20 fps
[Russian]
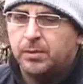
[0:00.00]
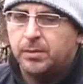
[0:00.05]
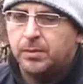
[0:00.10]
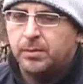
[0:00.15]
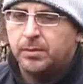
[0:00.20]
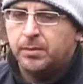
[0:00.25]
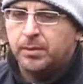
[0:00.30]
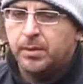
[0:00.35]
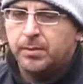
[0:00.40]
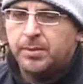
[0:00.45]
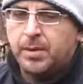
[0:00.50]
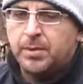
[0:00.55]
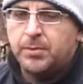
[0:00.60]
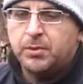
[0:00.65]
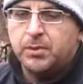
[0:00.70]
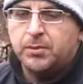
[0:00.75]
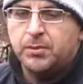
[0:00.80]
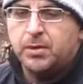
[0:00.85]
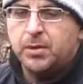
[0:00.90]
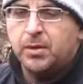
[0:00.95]
Ну, я имею в виду.
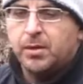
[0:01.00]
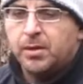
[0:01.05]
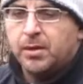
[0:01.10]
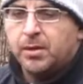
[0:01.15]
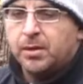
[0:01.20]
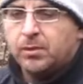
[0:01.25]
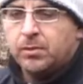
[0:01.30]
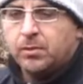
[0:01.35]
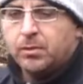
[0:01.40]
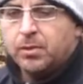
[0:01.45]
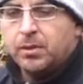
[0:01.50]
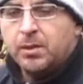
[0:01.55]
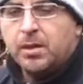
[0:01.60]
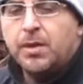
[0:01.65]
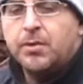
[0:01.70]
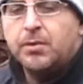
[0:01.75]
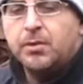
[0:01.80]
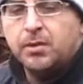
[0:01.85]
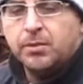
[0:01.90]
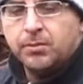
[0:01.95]
Потому что вот Тут
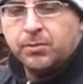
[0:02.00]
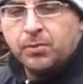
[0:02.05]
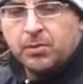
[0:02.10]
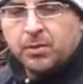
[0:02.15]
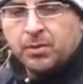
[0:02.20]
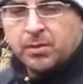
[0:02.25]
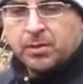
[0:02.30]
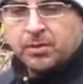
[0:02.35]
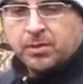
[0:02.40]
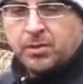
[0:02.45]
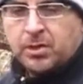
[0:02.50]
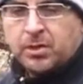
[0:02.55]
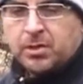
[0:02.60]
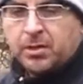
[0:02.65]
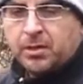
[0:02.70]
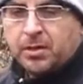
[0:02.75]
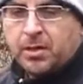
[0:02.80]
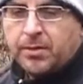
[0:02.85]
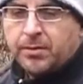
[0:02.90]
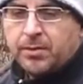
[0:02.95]
я вот это все
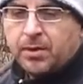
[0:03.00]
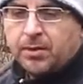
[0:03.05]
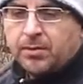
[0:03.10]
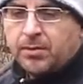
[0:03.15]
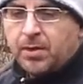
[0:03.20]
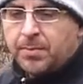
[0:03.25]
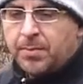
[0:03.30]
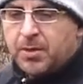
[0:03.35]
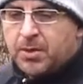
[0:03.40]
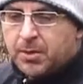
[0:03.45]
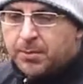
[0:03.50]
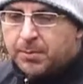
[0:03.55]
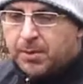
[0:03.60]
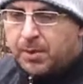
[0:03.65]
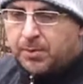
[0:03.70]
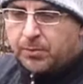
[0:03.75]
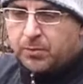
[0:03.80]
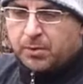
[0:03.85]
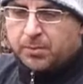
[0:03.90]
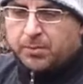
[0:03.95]
расчистил, да, вот эта вся печка
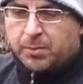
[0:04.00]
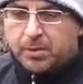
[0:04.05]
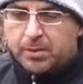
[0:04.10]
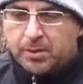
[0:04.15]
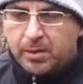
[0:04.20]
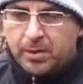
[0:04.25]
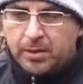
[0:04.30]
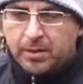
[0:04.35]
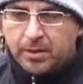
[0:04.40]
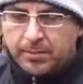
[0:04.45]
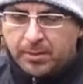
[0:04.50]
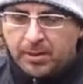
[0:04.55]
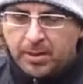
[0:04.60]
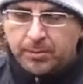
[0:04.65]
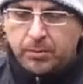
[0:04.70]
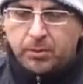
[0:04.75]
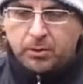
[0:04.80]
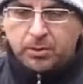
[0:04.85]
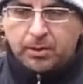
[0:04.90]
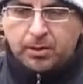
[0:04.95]
была в утеплителе. Она
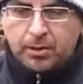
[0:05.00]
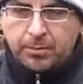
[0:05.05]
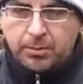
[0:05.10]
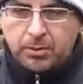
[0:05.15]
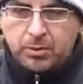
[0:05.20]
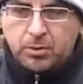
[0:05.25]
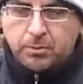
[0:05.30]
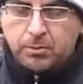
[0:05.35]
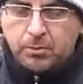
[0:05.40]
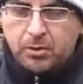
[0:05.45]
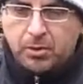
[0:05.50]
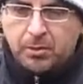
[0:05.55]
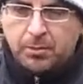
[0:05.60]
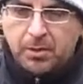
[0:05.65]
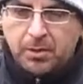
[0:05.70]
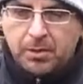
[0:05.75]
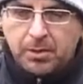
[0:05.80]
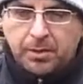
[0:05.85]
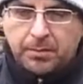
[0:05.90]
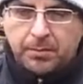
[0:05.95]
была обложена кирпичом,
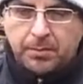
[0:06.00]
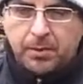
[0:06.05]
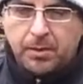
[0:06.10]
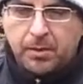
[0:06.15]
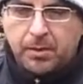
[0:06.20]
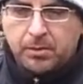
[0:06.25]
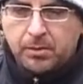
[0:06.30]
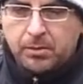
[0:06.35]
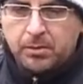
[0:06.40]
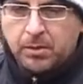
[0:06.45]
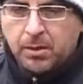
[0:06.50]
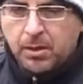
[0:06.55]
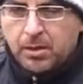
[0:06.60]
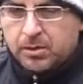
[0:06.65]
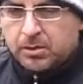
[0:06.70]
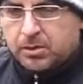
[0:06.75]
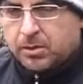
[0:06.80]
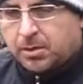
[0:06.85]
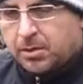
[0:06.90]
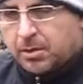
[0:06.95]
утеплителем. То есть
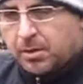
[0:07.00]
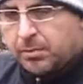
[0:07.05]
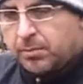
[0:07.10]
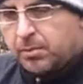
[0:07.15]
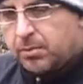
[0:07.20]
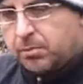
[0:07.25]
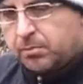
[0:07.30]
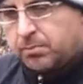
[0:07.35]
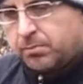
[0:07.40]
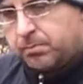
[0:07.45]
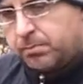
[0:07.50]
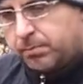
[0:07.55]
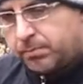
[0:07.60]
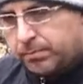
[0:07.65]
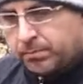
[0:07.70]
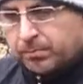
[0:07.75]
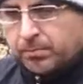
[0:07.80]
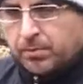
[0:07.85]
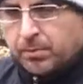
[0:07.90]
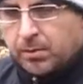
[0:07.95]
человек как бы
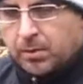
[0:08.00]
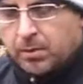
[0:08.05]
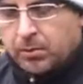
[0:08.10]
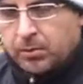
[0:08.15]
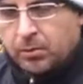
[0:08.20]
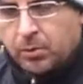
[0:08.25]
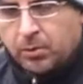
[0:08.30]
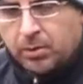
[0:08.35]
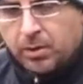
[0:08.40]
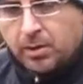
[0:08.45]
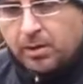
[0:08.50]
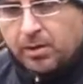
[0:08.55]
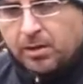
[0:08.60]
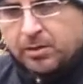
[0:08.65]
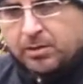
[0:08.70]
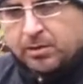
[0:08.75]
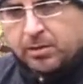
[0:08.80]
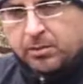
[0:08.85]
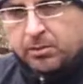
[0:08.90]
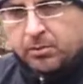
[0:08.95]
долгие
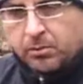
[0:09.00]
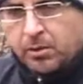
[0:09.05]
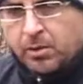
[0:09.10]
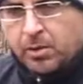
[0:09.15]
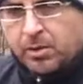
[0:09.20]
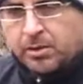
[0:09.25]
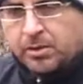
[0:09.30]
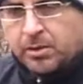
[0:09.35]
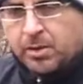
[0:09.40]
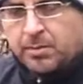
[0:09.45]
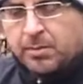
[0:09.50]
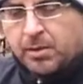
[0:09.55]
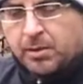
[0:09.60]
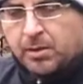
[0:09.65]
лет, ну, лет 7,